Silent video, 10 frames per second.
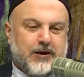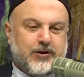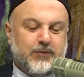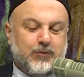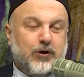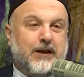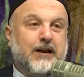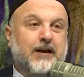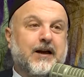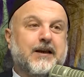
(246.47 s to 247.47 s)
Şimdi
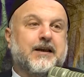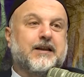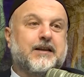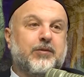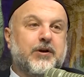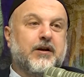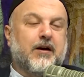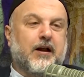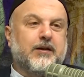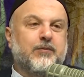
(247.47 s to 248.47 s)
buradan hareketle
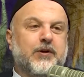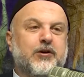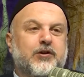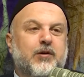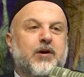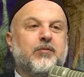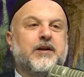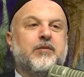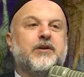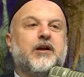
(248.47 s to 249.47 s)
biri kalkıp da işte
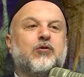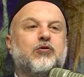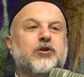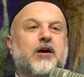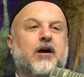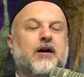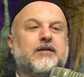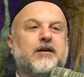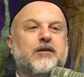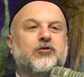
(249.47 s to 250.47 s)
Mehmet Eminer Hoca
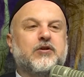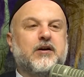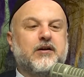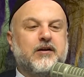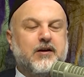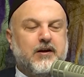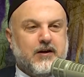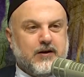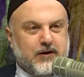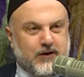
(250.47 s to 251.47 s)
at yarışları
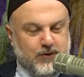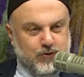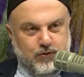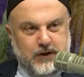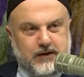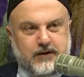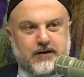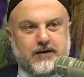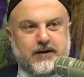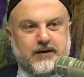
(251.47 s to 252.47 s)
e,
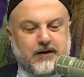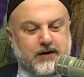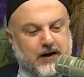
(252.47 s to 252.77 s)
sünnettir dedi.